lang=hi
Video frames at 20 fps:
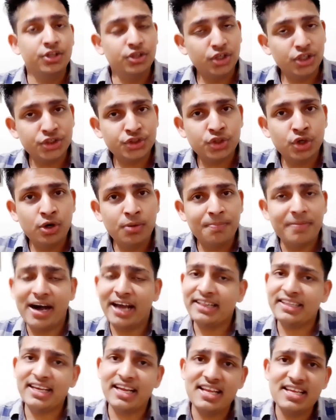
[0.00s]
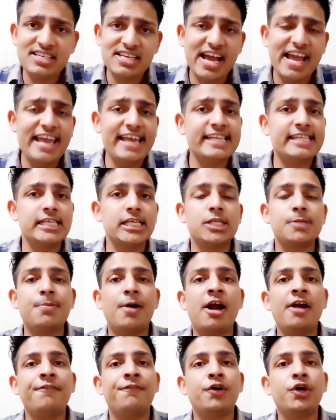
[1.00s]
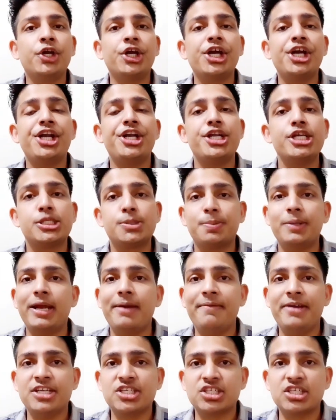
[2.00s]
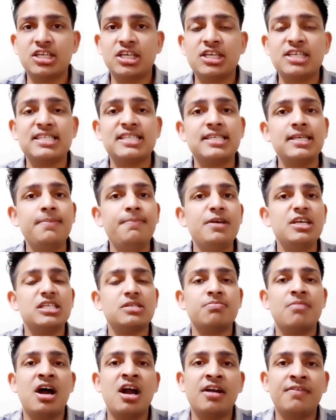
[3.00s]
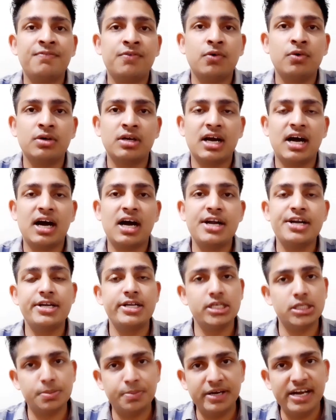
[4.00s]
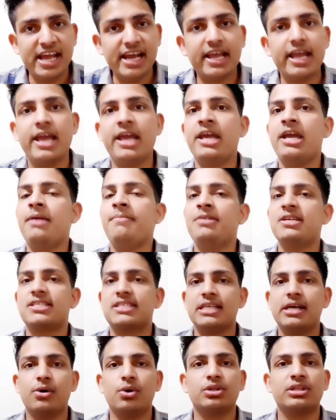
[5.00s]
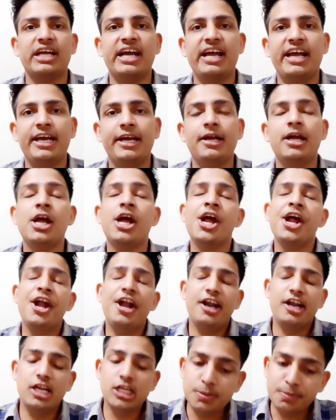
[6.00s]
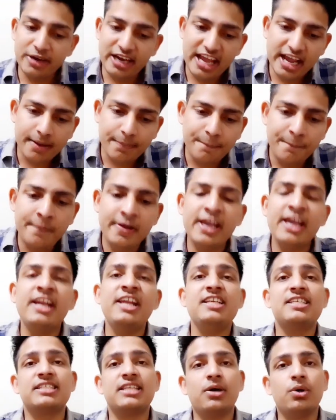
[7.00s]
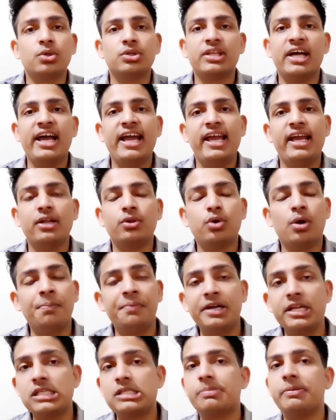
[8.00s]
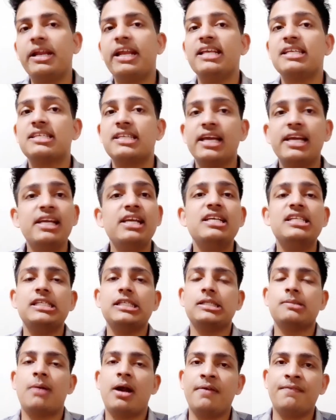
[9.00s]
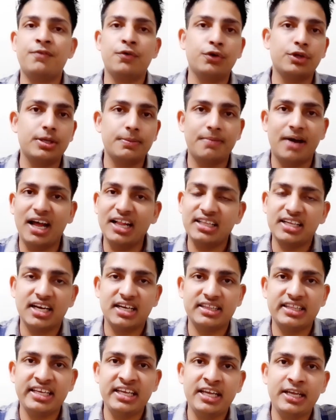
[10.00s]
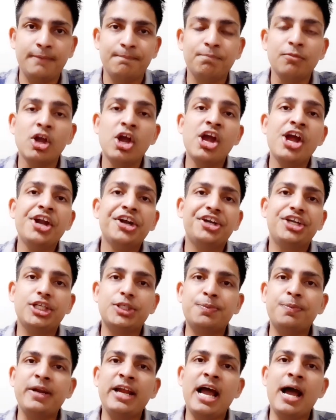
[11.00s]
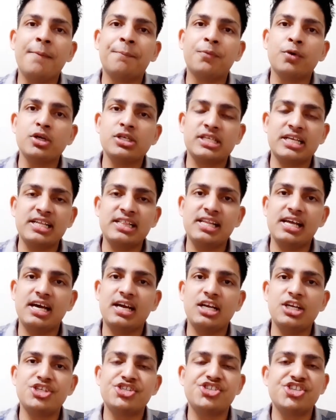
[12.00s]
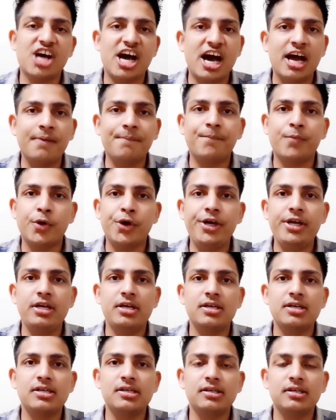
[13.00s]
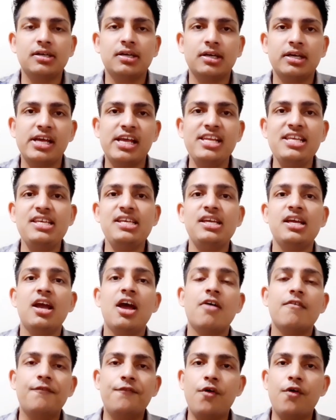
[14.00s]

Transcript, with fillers: दोस्तों हम बात करें जाए इस स्मार्टफोन की डिस्प्ले बेस की किसी भी स्मार्टफोन का डिस्प्ले एक अहम हिस्सा होता है डिस्प्ले एक मेन हिस्सा होता है तो हम डिस्प्ले से ही इस स्मार्टफोन की बात करते हैं डिस्प्ले आपको इसके अंदर चार पॉइंट यानी